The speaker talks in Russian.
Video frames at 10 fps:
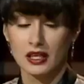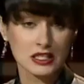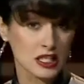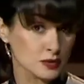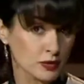
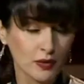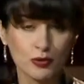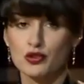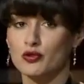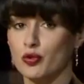Казалось бы,
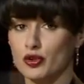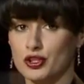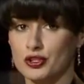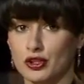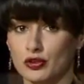вопросов
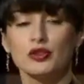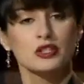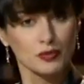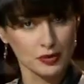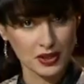больше нет, но
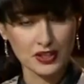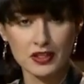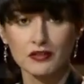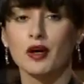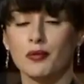тем не
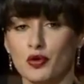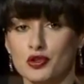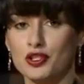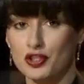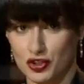менее
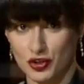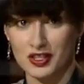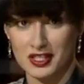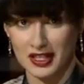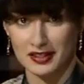вопросы еще
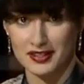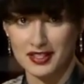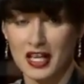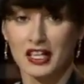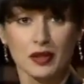
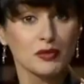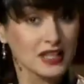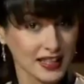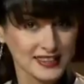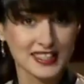остались.
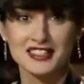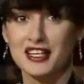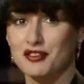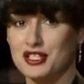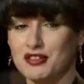Именно эти
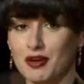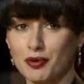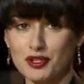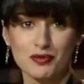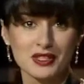оставшиеся
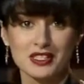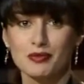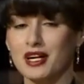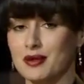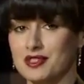вопросы мы и
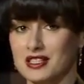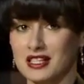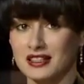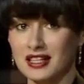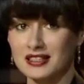собираемся
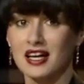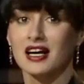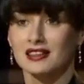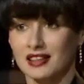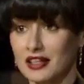задать
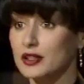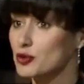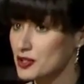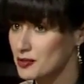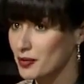Кларе
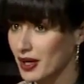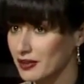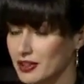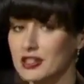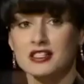
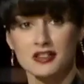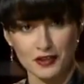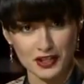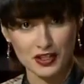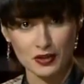Куздимбаевой,
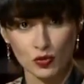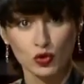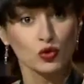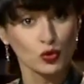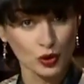
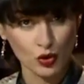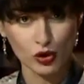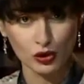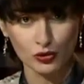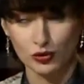известному
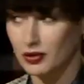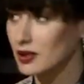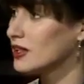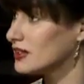нумерологу.